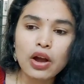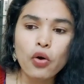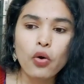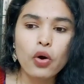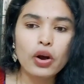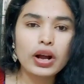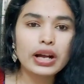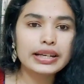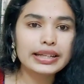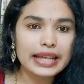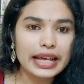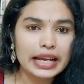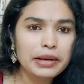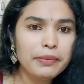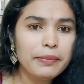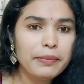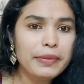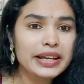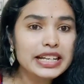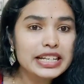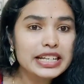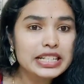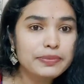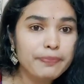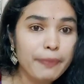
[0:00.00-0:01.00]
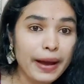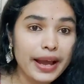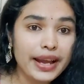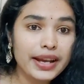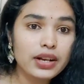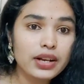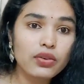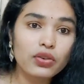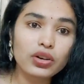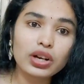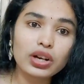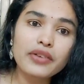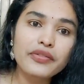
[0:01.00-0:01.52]
ఒక టెన్ మినిట్స్ పైన
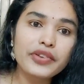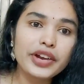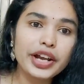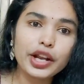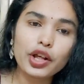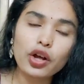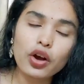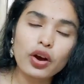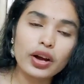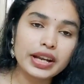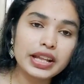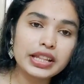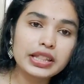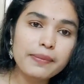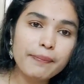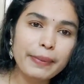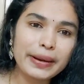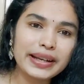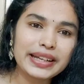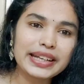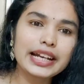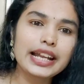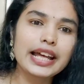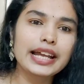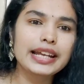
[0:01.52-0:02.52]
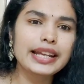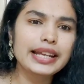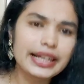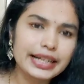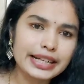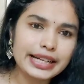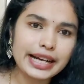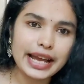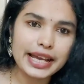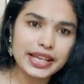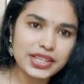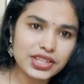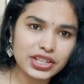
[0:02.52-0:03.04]
ఉన్న వీడియో అనేది పెట్టడానికి
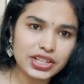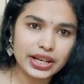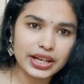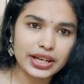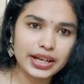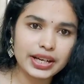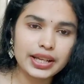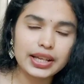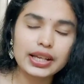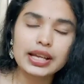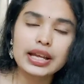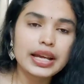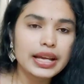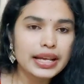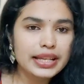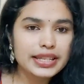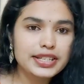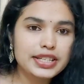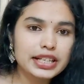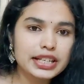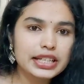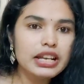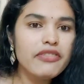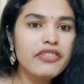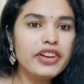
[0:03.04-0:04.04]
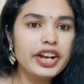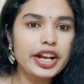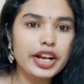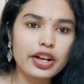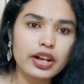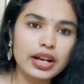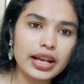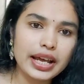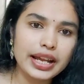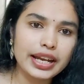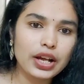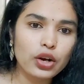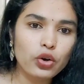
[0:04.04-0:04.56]
ట్రై చేయండి చిన్న
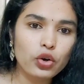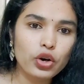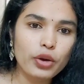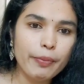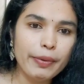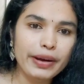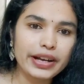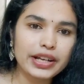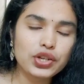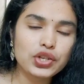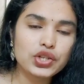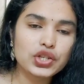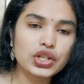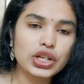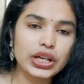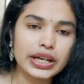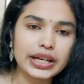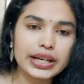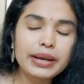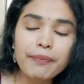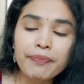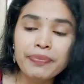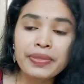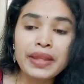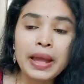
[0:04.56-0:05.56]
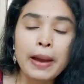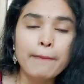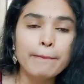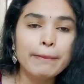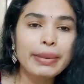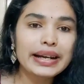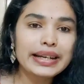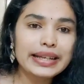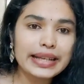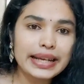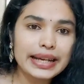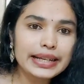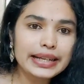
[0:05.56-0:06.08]
వీడియోలు అయినా కూడా పెట్టచ్చండి
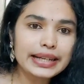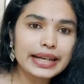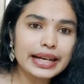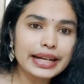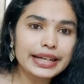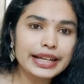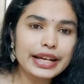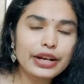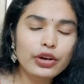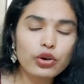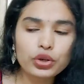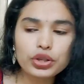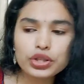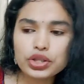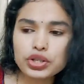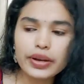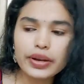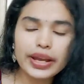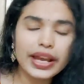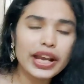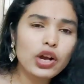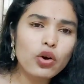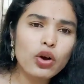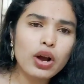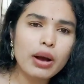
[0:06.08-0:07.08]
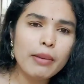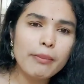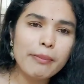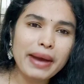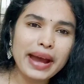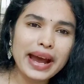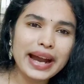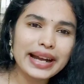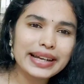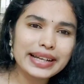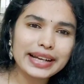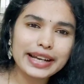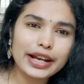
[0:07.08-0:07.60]
బట్ ఏంటంటే కొంచెం ఎక్కువగా
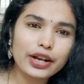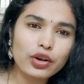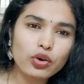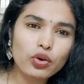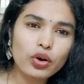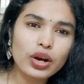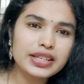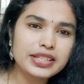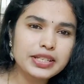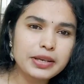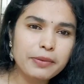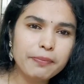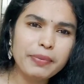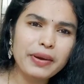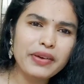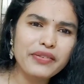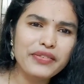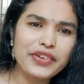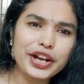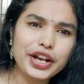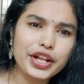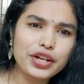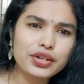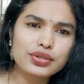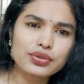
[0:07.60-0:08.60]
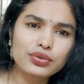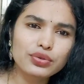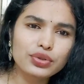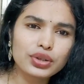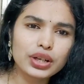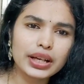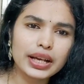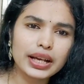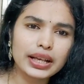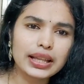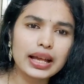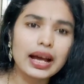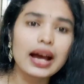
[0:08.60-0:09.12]
మ్యాటర్ ఎక్కువగా చెప్పే వీడియోస్ ఉంటాయి
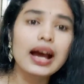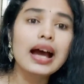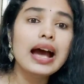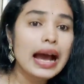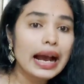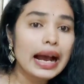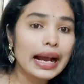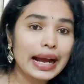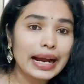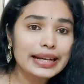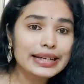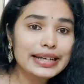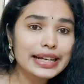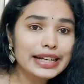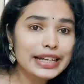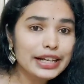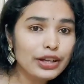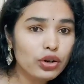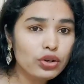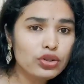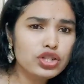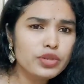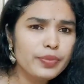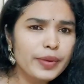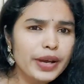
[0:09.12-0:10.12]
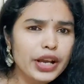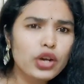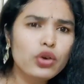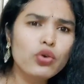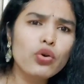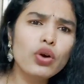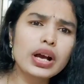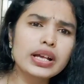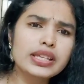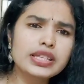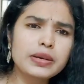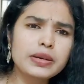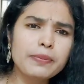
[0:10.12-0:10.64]
కదా కంటెంట్ కొంచెం
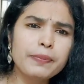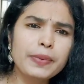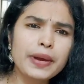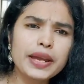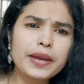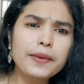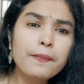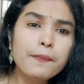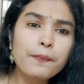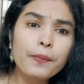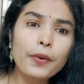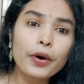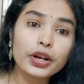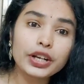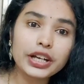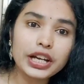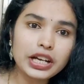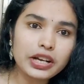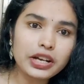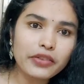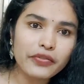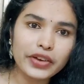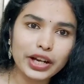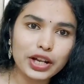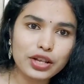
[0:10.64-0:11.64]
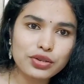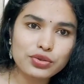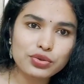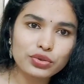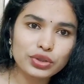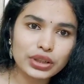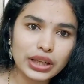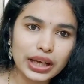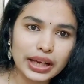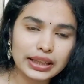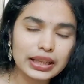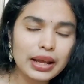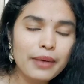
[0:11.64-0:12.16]
ఎక్కువగా చెప్పే ఇంపార్టెంట్ వీడియోస్
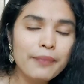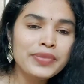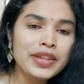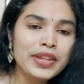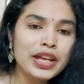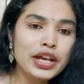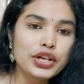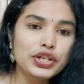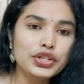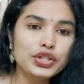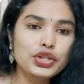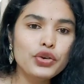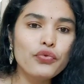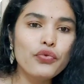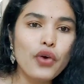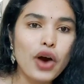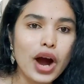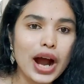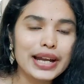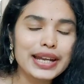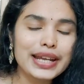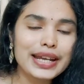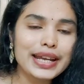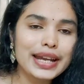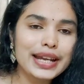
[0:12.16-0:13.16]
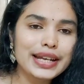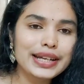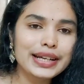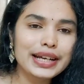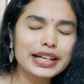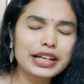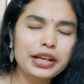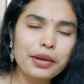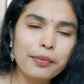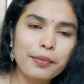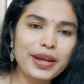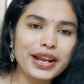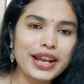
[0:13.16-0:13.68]
ఉంటాయి కదా సో వాటికి
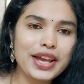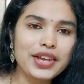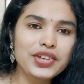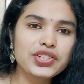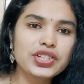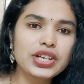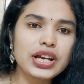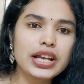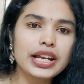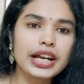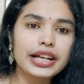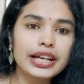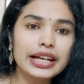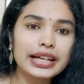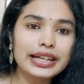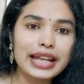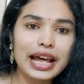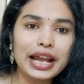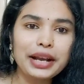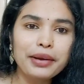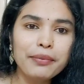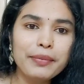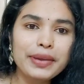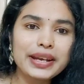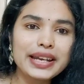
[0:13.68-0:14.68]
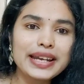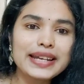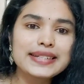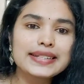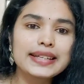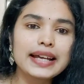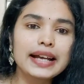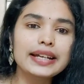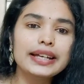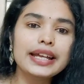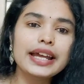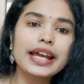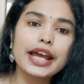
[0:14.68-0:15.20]
ఏంటంటే మీరు ఏం చేయాలంటే టెన్
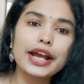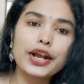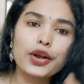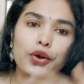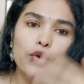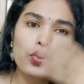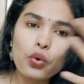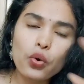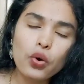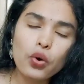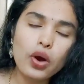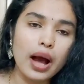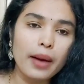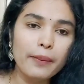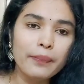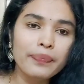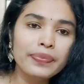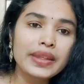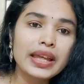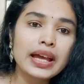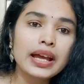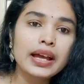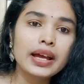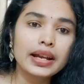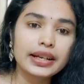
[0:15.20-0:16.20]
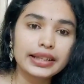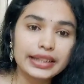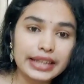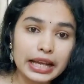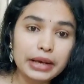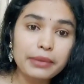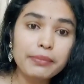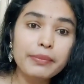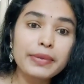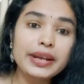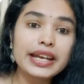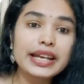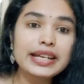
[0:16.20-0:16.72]
మినిట్స్ కంటే ఎక్కువగా
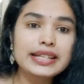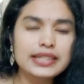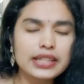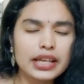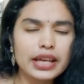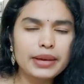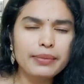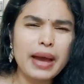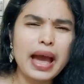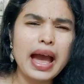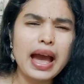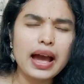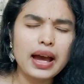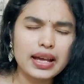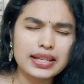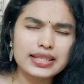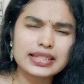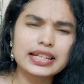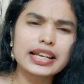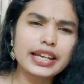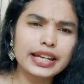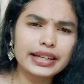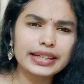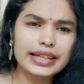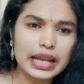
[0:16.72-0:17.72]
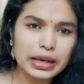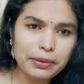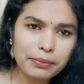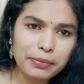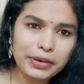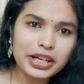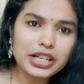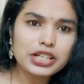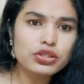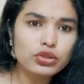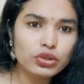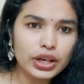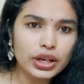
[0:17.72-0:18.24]
టెన్ మినిట్స్ అసలుకి టెన్
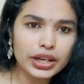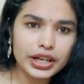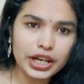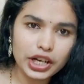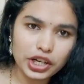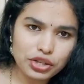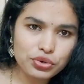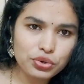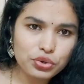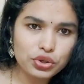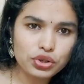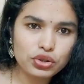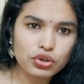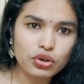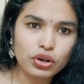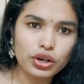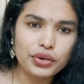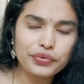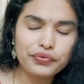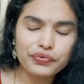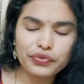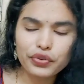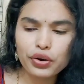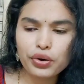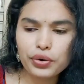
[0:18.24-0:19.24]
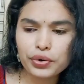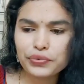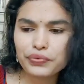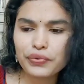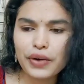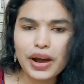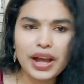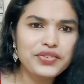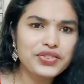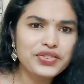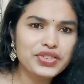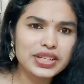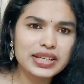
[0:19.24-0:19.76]
మినిట్స్ ఉండేటట్టు చూసుకోండి ఫోర్
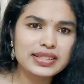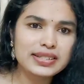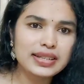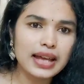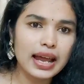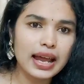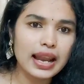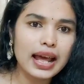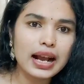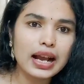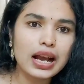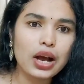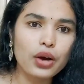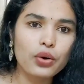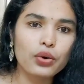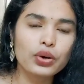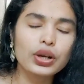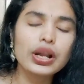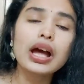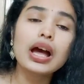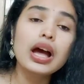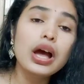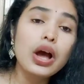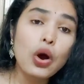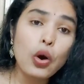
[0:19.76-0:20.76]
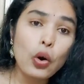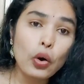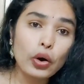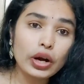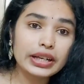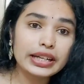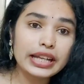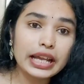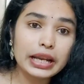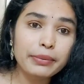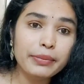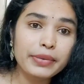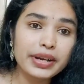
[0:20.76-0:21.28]
ఫైవ్ సిక్స్ అలా కాకుండా
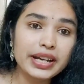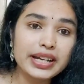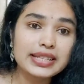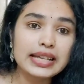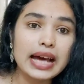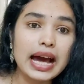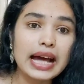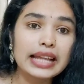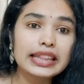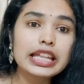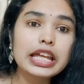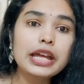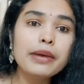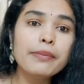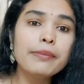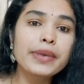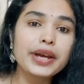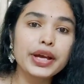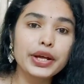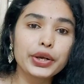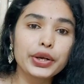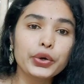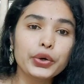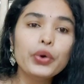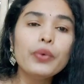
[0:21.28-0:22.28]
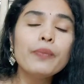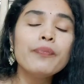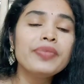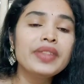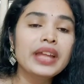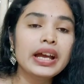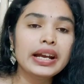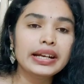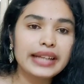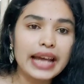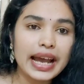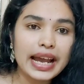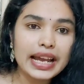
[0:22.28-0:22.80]
ఒక టెన్ మినిట్స్ అది మీరు
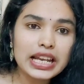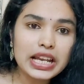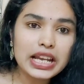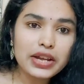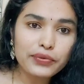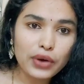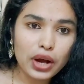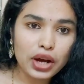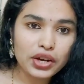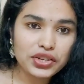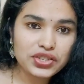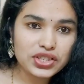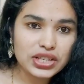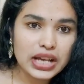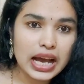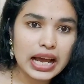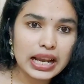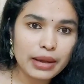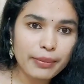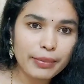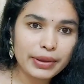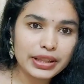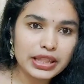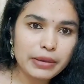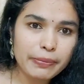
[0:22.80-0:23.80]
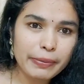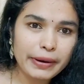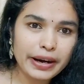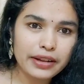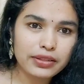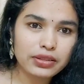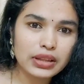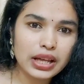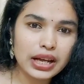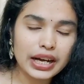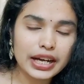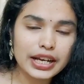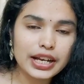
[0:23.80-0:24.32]
డైలీ బ్లాగ్స్ చాలామంది
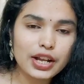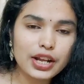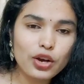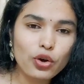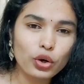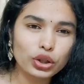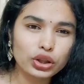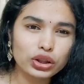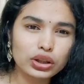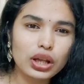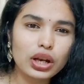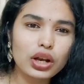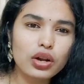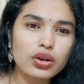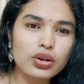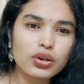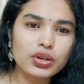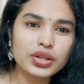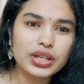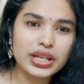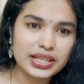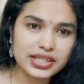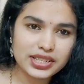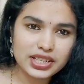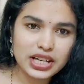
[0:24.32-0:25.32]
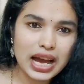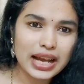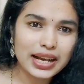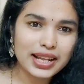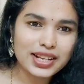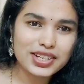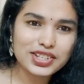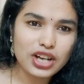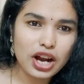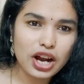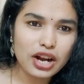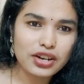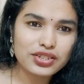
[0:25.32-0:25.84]
పెడుతున్నారండి కొత్తలో
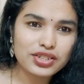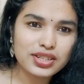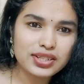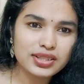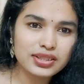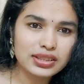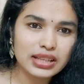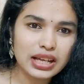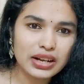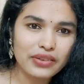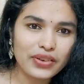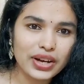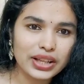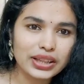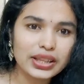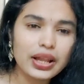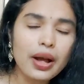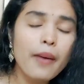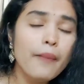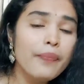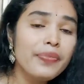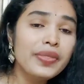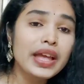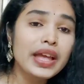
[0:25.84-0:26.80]
ఛానల్ స్టార్ట్ చేసిన తర్వాత